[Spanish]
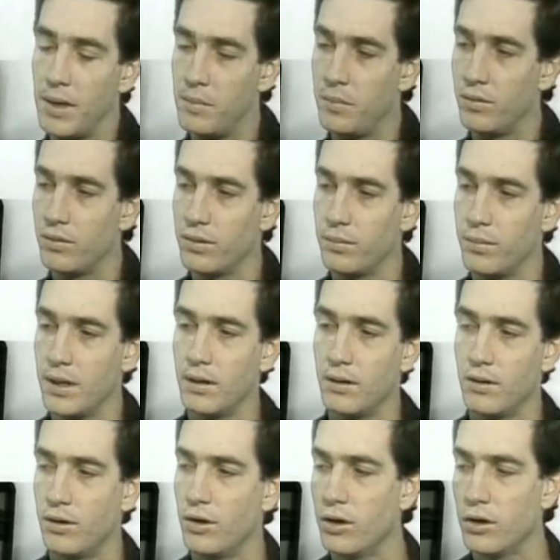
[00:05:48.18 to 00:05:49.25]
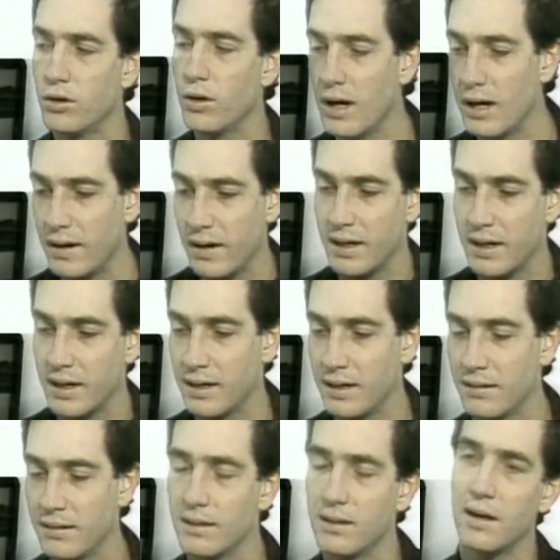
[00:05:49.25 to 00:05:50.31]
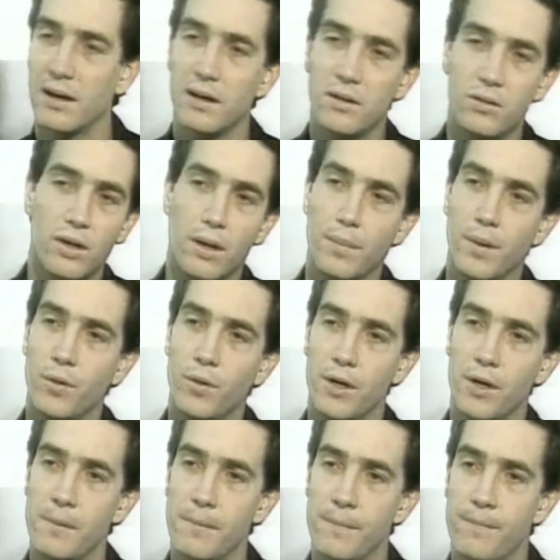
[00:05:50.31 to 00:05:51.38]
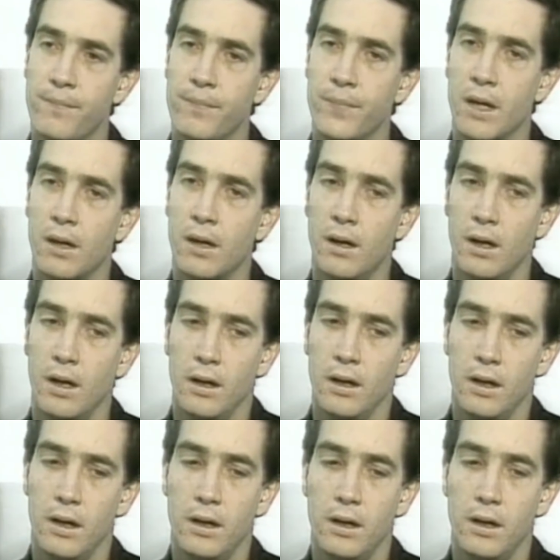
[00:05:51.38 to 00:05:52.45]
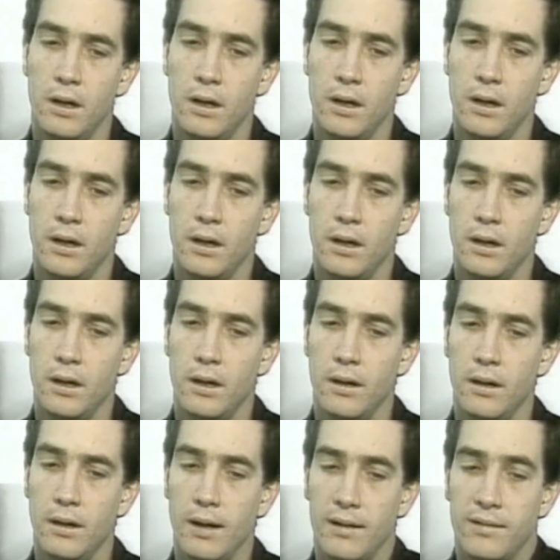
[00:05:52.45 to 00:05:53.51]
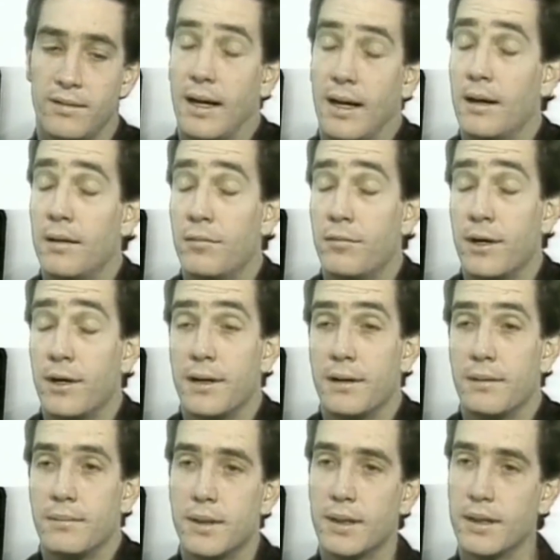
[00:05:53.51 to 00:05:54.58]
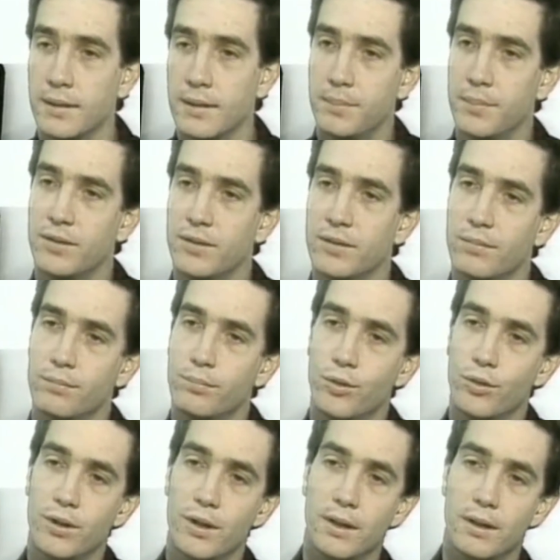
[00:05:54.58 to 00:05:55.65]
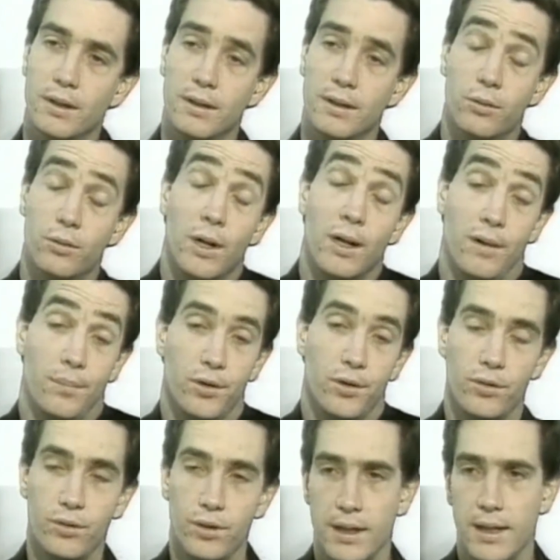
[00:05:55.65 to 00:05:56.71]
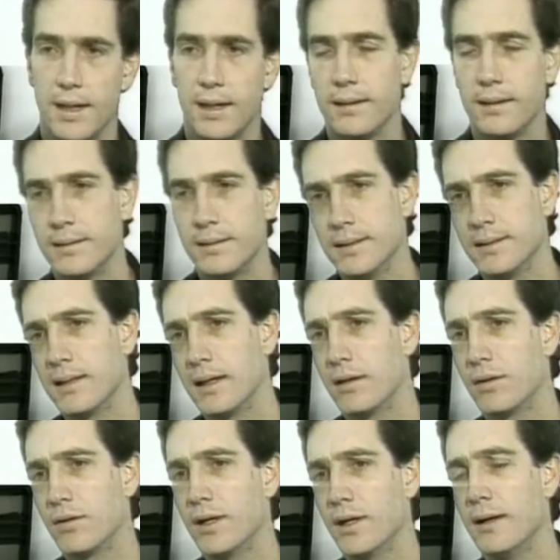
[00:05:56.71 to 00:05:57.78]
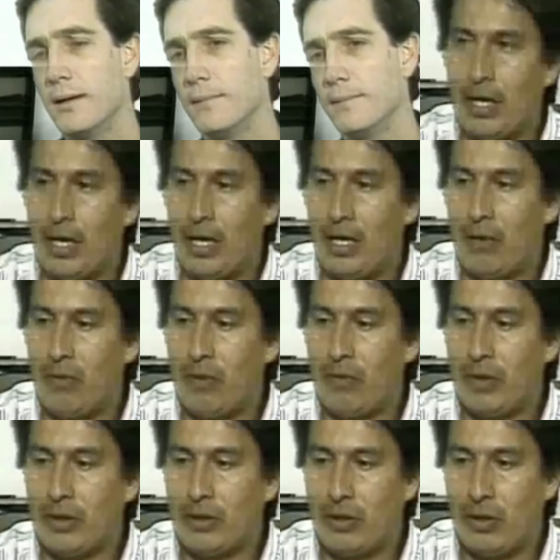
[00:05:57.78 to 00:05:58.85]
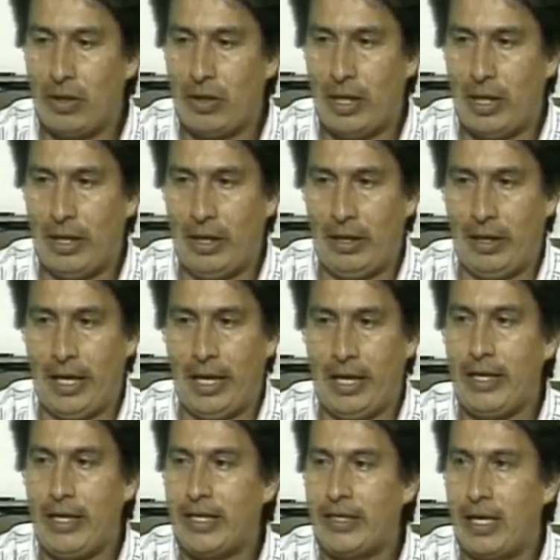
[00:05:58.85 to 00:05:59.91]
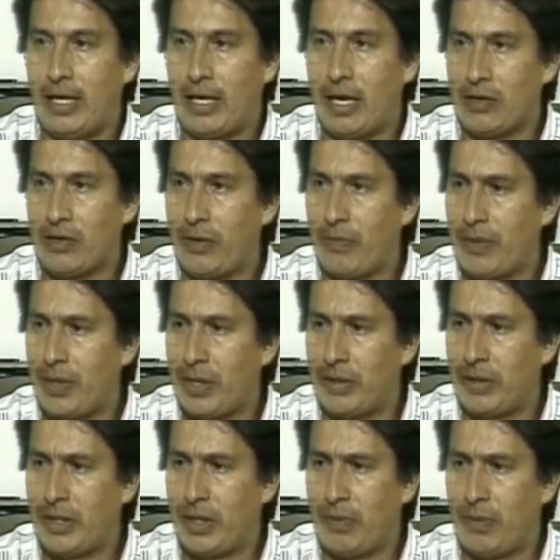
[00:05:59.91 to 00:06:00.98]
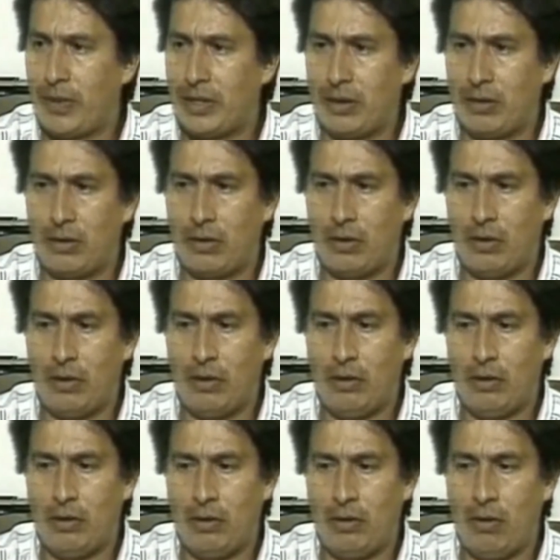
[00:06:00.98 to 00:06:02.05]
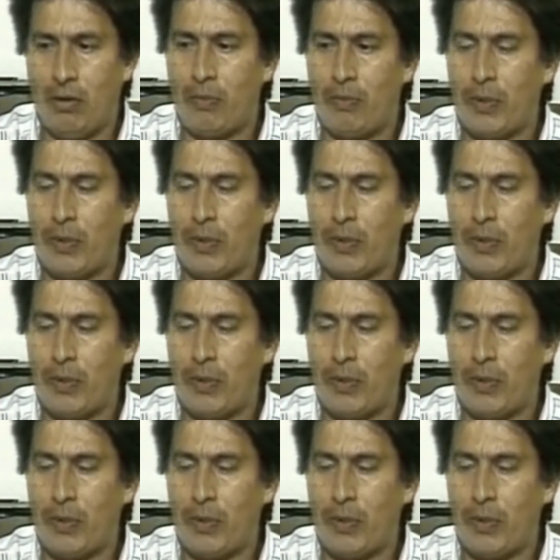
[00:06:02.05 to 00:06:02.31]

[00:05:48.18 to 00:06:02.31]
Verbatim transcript: vamos. Y me dijo, no, no, yo voy a acabar aquí este traguito y ya me voy. Y hasta ahí fue que pues, pude y tuve la oportunidad de estar con él. En el momento de él ir hacia el carro se, presentó un